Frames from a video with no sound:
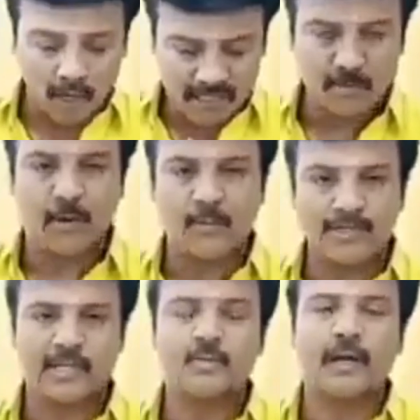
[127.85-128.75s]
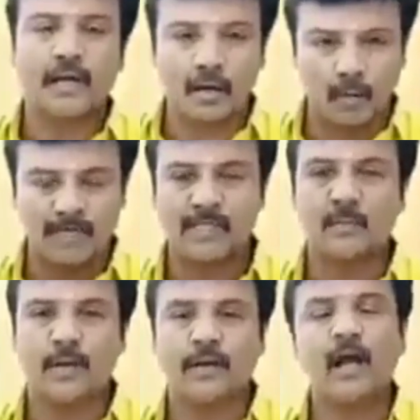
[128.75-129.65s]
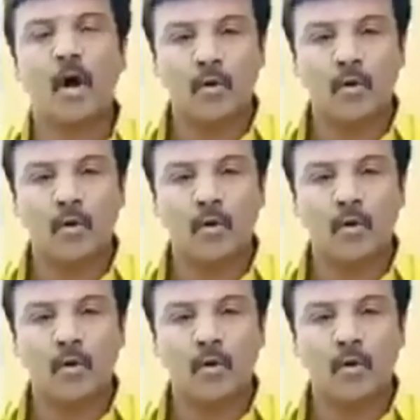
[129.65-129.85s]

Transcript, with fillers: வாட்ஸ்அப்பில் ஒரு மெசேஜ் பண்ணுங்க இல்லை ஒரு மெசேஜ் பண்ணுங்க